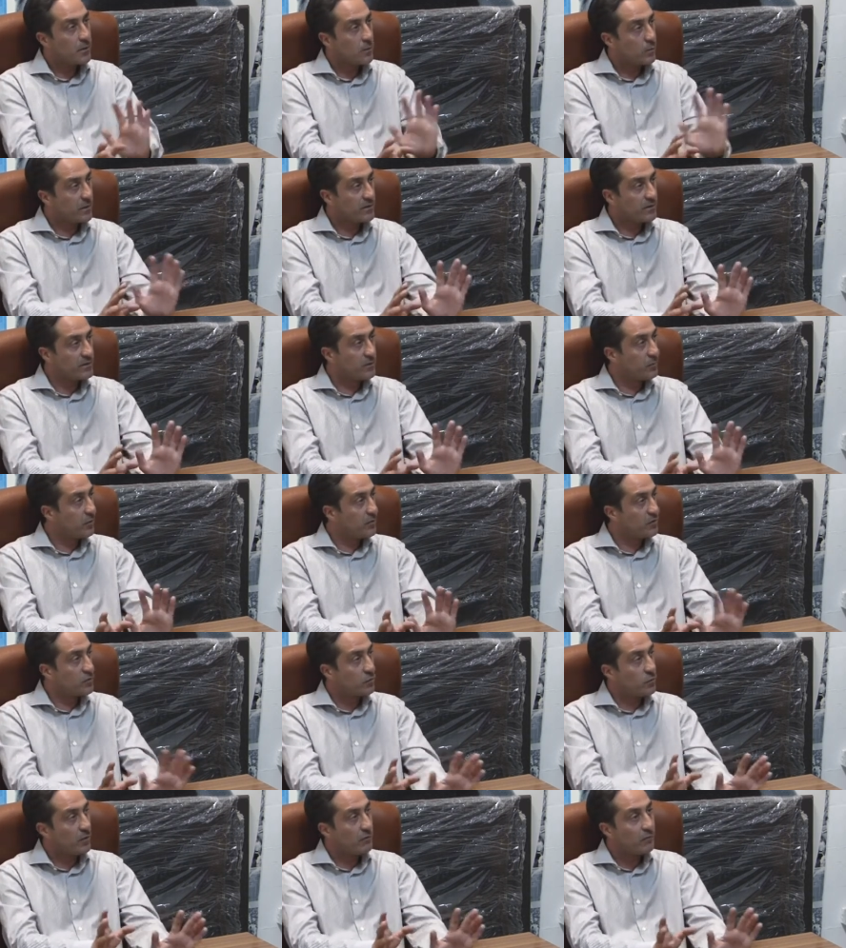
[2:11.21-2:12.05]
questi poi
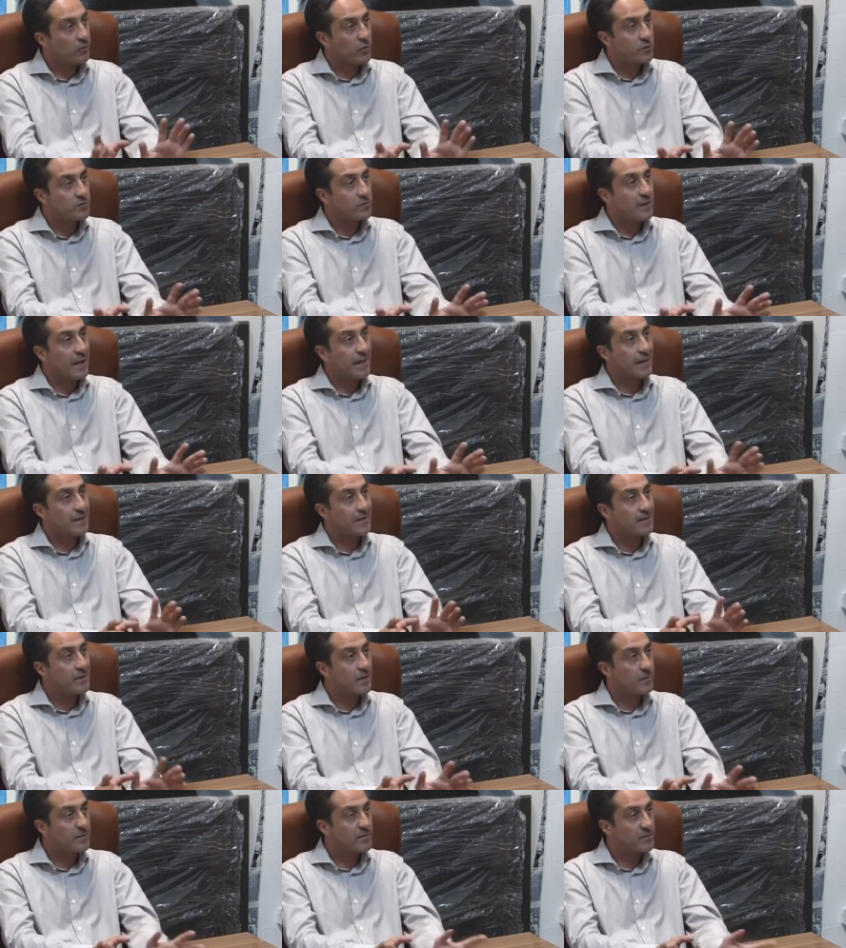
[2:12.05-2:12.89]
sono a volte anche
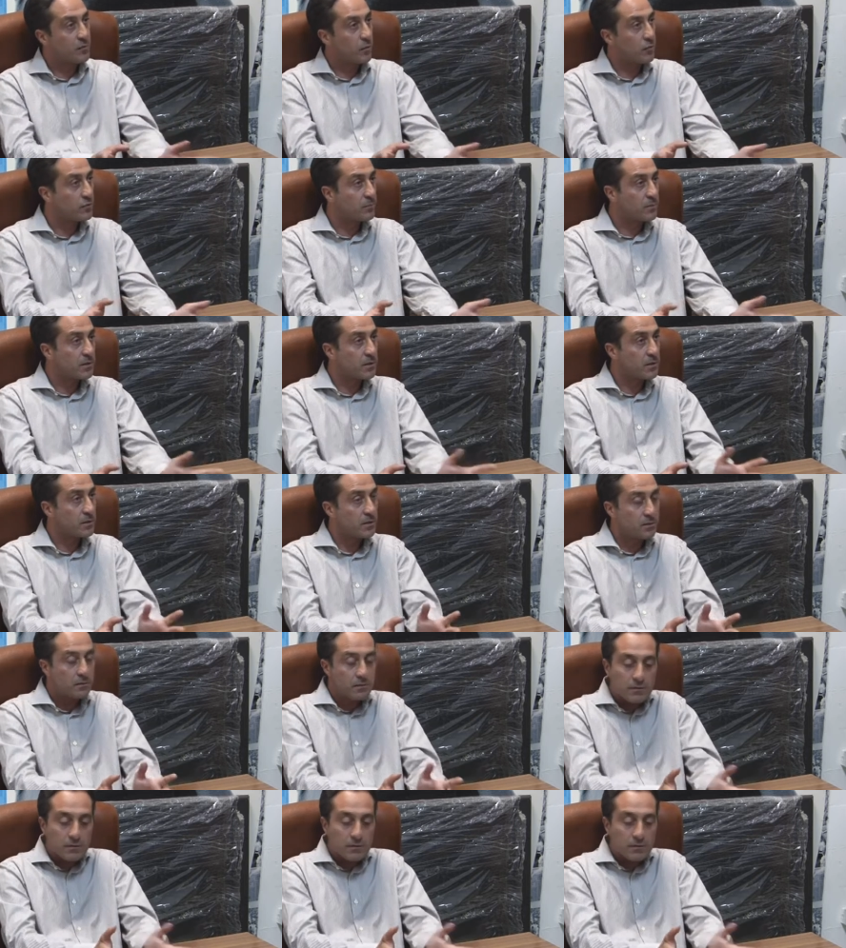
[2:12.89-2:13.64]
gli episodi, perché